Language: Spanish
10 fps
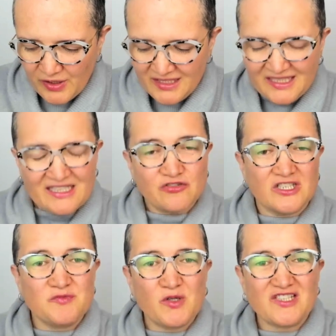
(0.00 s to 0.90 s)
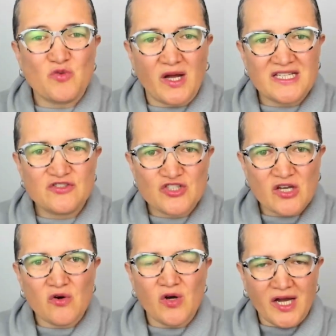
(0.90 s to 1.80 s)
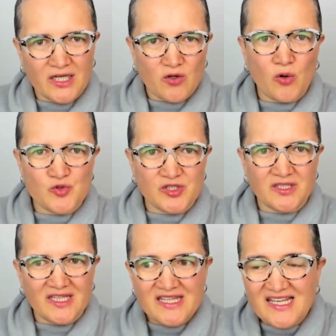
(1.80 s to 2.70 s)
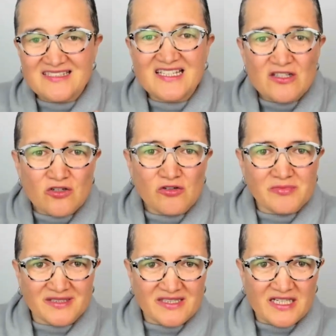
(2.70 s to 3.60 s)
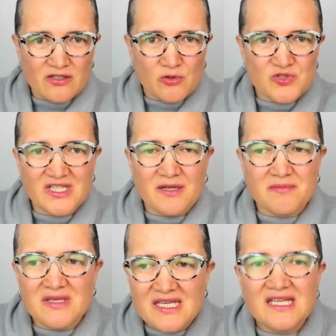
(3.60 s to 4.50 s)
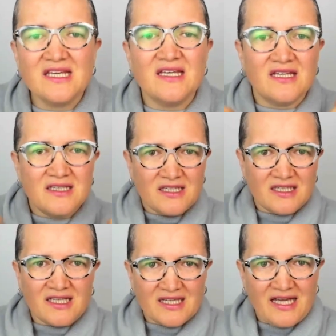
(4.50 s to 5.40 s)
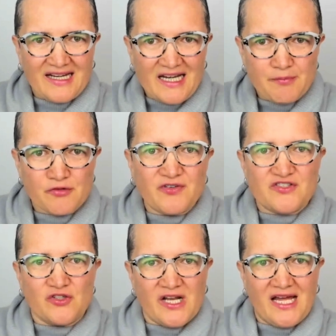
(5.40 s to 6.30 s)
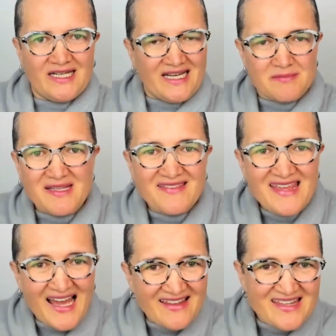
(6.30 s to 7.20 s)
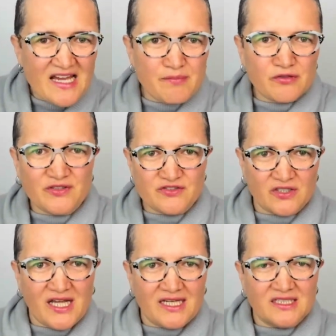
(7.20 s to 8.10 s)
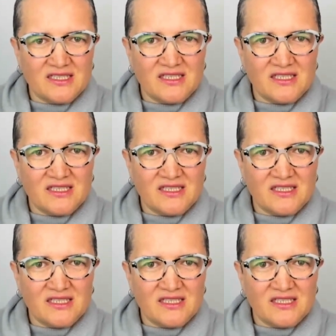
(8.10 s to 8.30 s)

de las razones por las cuales yo llego al coaching y decido convertir el coaching en mi carrera profesional, en mi día a día profesional,